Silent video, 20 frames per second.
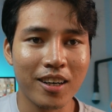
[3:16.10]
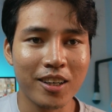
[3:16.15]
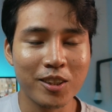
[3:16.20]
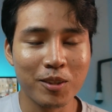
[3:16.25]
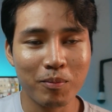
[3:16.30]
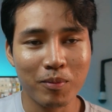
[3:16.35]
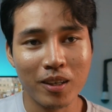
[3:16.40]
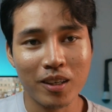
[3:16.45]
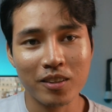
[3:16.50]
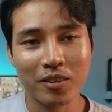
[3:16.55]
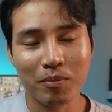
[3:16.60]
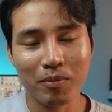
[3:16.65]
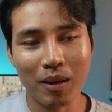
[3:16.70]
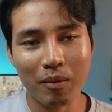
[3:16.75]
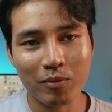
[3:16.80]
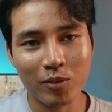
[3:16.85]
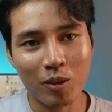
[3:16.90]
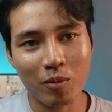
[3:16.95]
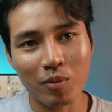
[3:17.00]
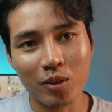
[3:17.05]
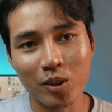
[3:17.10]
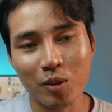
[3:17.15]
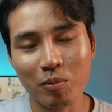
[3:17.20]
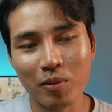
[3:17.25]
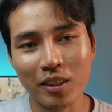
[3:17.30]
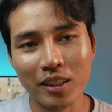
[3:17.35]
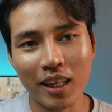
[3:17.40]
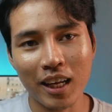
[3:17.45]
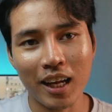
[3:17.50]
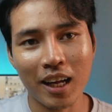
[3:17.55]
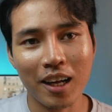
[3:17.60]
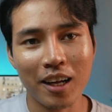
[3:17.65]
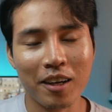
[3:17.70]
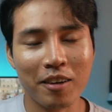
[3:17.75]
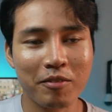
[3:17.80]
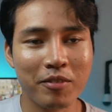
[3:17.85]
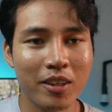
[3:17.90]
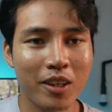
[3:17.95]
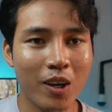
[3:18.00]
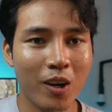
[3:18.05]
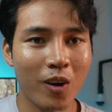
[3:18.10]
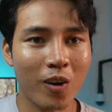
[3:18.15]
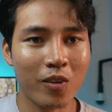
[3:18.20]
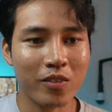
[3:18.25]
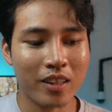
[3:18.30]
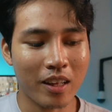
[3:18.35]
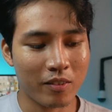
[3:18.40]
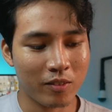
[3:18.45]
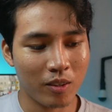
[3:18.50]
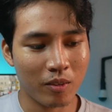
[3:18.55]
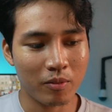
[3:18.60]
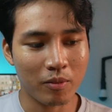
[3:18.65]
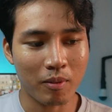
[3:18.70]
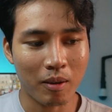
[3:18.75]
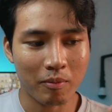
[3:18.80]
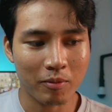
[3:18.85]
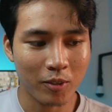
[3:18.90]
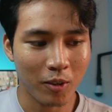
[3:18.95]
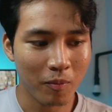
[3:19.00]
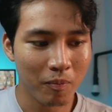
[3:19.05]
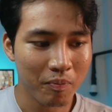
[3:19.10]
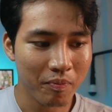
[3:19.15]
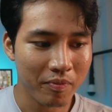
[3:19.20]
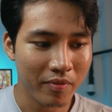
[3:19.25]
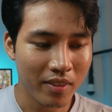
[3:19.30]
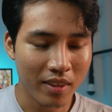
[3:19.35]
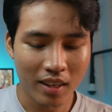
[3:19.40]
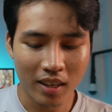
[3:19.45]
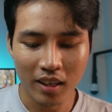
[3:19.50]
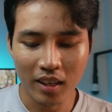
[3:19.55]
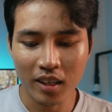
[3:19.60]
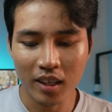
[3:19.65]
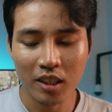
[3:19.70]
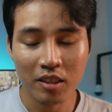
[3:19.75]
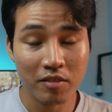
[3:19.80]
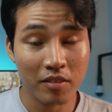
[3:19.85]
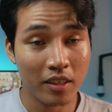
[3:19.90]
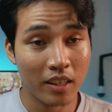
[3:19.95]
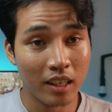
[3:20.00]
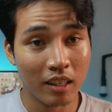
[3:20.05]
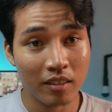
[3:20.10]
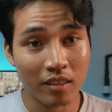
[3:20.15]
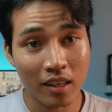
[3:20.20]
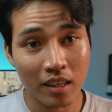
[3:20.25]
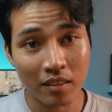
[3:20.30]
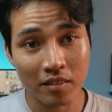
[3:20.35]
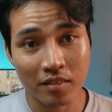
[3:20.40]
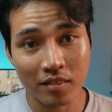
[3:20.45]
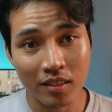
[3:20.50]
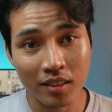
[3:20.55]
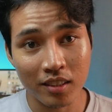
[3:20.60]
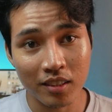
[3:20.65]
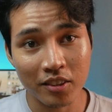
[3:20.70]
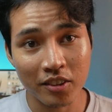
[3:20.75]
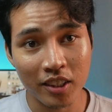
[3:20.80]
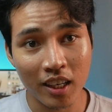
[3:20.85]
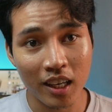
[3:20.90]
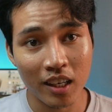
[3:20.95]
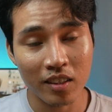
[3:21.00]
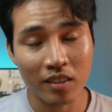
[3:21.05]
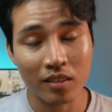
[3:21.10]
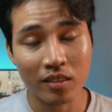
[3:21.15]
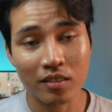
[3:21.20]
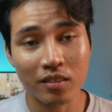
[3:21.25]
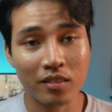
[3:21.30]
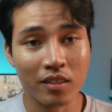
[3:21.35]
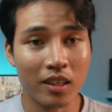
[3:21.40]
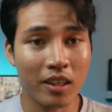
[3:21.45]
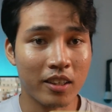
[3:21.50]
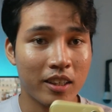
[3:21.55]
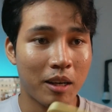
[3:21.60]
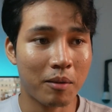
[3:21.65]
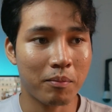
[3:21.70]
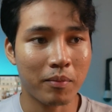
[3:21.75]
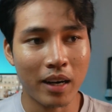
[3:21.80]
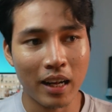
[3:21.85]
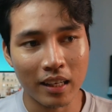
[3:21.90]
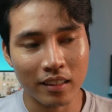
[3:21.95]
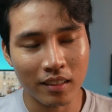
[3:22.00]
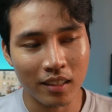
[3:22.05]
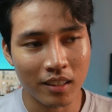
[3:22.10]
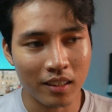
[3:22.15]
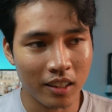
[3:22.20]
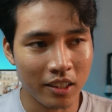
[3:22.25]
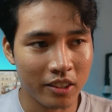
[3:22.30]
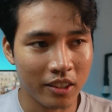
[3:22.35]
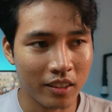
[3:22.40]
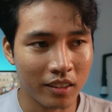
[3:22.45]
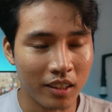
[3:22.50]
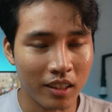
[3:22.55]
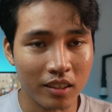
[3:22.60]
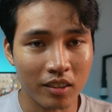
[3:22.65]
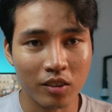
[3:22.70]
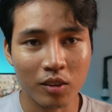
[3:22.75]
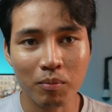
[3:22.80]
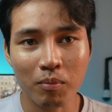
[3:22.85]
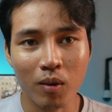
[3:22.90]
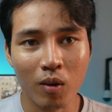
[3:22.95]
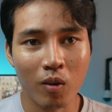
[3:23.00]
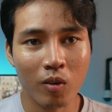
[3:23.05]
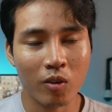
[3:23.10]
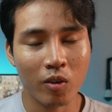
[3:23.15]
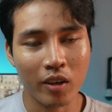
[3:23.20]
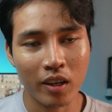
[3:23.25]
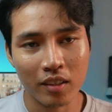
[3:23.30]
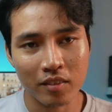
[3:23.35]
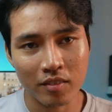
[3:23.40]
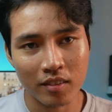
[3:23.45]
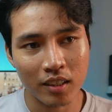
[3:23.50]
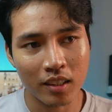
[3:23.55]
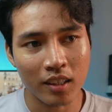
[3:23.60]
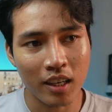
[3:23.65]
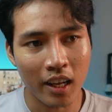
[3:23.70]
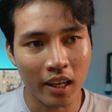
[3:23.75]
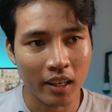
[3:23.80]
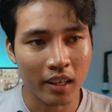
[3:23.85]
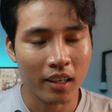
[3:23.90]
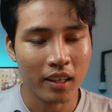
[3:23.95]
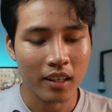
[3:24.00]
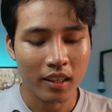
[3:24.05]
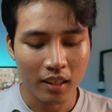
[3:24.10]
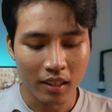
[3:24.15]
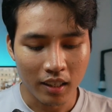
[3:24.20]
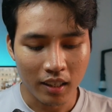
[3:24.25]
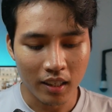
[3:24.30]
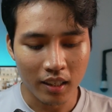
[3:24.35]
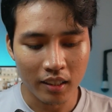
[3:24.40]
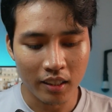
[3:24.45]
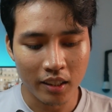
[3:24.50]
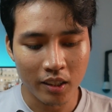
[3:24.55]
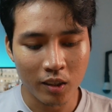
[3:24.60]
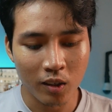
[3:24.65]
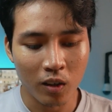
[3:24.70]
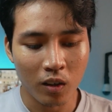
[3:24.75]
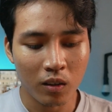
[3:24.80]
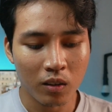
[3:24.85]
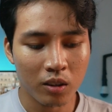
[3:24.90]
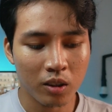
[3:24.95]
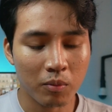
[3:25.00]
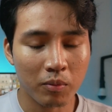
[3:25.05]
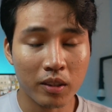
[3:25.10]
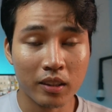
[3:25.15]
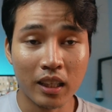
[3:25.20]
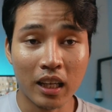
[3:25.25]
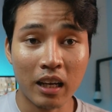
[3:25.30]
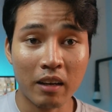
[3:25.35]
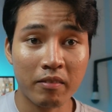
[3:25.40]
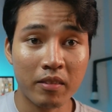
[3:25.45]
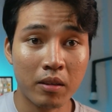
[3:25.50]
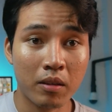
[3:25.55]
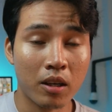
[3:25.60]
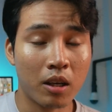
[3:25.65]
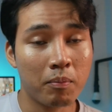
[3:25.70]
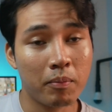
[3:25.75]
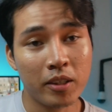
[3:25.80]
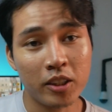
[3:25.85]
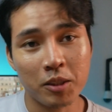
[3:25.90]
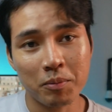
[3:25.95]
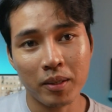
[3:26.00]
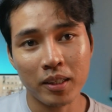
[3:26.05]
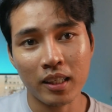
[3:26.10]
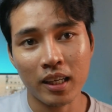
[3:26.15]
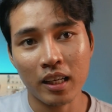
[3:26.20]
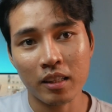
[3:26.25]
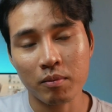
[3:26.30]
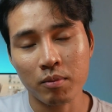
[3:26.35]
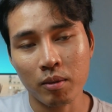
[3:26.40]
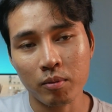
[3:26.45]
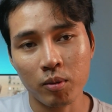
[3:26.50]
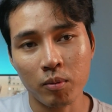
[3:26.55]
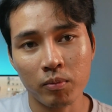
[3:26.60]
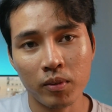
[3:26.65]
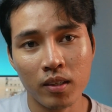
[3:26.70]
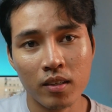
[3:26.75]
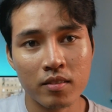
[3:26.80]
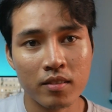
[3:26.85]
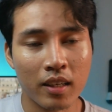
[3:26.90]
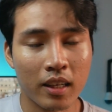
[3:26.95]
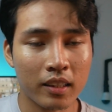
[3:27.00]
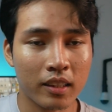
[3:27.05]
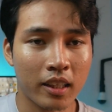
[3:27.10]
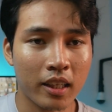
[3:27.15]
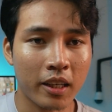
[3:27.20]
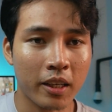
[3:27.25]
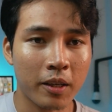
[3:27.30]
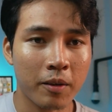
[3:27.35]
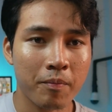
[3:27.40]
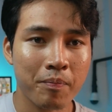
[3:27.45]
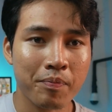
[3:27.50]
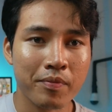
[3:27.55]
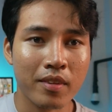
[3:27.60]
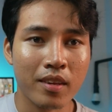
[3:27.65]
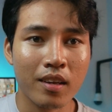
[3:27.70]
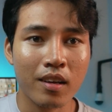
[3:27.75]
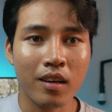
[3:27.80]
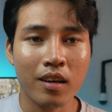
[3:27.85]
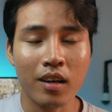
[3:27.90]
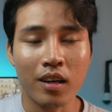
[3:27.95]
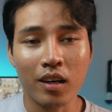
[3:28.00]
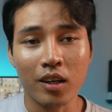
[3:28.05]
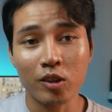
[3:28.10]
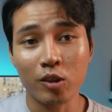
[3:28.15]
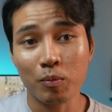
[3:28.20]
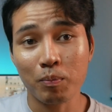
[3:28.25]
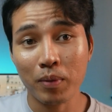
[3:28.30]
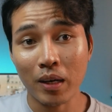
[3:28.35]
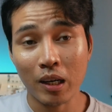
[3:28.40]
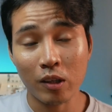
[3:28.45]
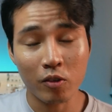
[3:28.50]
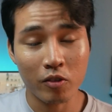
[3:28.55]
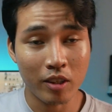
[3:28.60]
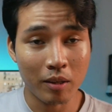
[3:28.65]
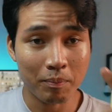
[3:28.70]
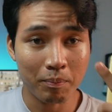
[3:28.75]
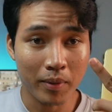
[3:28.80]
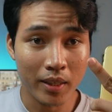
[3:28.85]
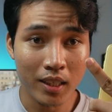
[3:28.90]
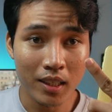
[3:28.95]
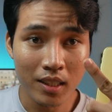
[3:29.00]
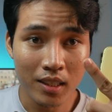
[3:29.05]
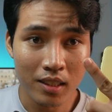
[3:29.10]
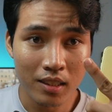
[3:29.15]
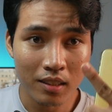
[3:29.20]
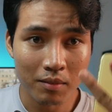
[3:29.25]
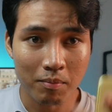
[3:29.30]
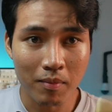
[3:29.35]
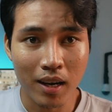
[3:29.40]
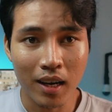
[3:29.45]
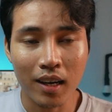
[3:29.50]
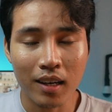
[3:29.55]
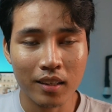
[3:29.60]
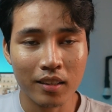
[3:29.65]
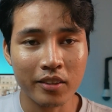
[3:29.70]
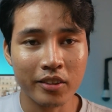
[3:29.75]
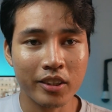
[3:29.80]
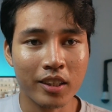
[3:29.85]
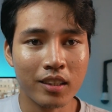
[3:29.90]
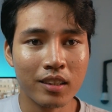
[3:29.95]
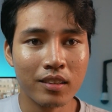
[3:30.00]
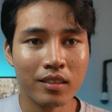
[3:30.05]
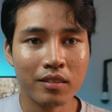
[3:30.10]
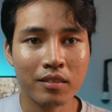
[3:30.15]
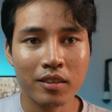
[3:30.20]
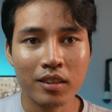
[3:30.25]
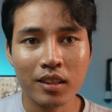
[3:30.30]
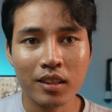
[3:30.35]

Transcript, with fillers: chấm rơi sầm rắm nhóm là nhóm cật thà vì là ó sạp xong sầm rắm nhóm anh ấy viên ở đang sờ tràn từ lưỡi camera từ lưỡi chân từ mỏ có đang sờ đây hai cái răng nhưng cái thà vì ở bên Japan hàng sản phẩm thế là sao tại nhóm pra được sạp pí bà chẳng